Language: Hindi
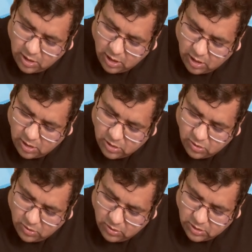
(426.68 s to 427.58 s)
एक
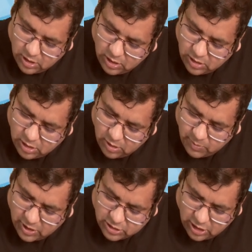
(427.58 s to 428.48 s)
दो तीन चार
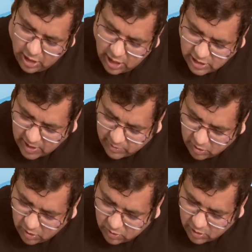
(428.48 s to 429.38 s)
पाँच छः एक
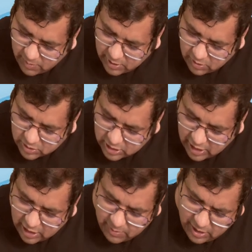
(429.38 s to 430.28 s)
चैप्टर और होगा हमारा कौन सा
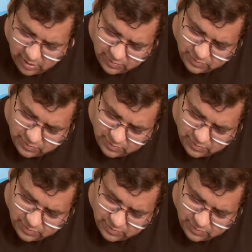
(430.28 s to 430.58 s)
रह गया भाई